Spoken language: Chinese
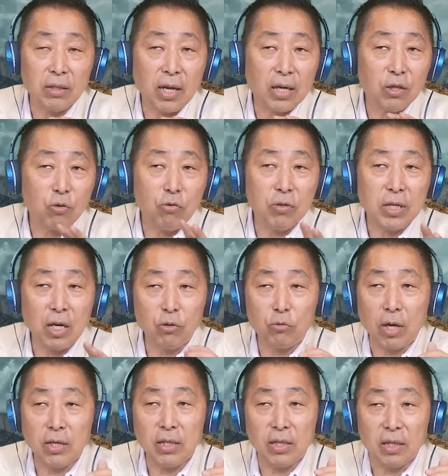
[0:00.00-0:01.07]
着他的工商
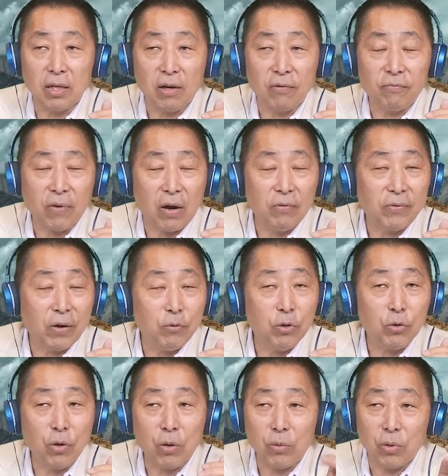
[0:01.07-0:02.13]
团体的访访
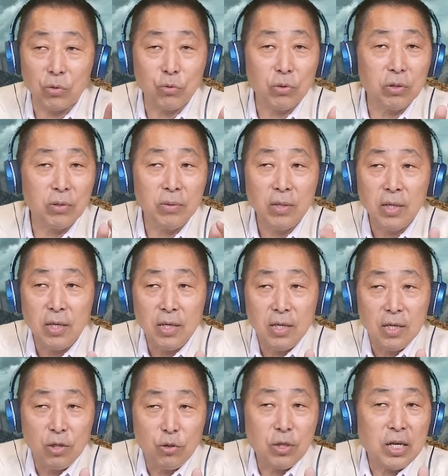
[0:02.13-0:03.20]
问团，我说
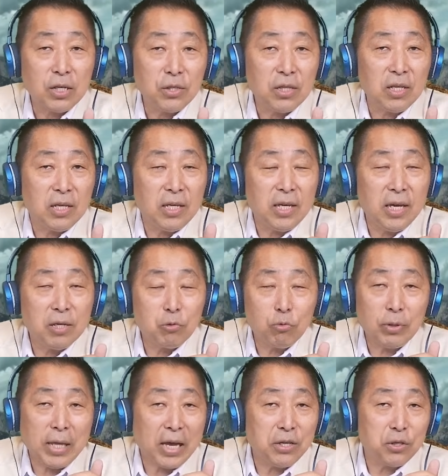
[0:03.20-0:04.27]
就像是耶
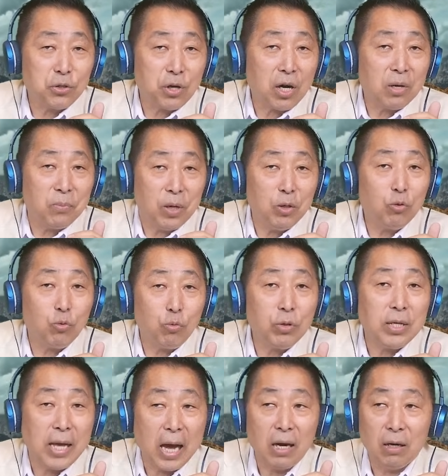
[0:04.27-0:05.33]
稣带着十二门
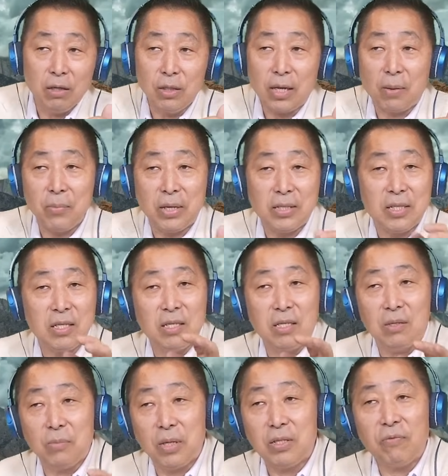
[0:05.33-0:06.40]
徒一样啊，因为他每
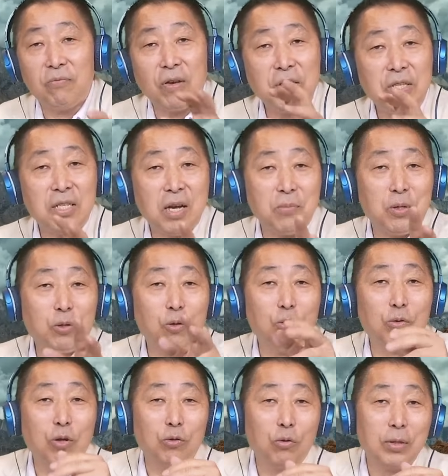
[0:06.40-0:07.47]
次每次飞机上面
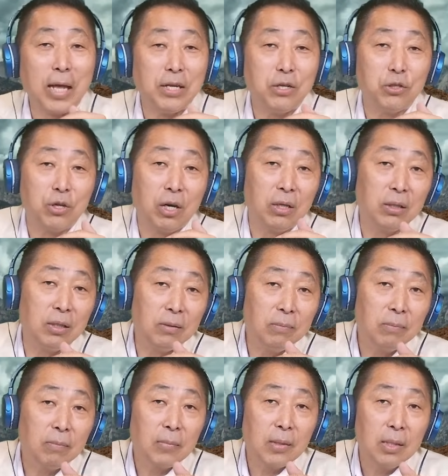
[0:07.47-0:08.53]
都都都带着十二个。